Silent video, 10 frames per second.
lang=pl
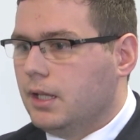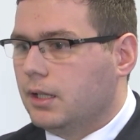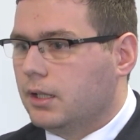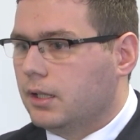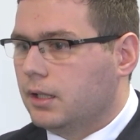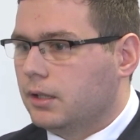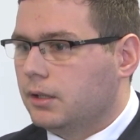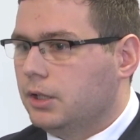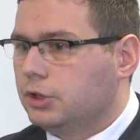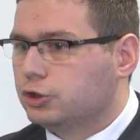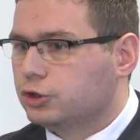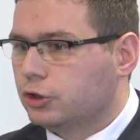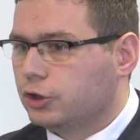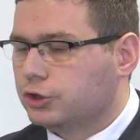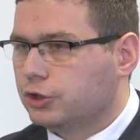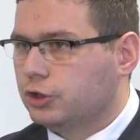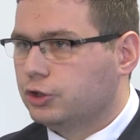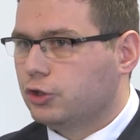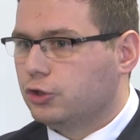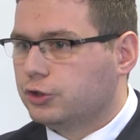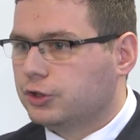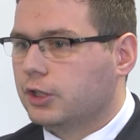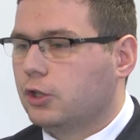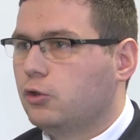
E, I co jest istotne,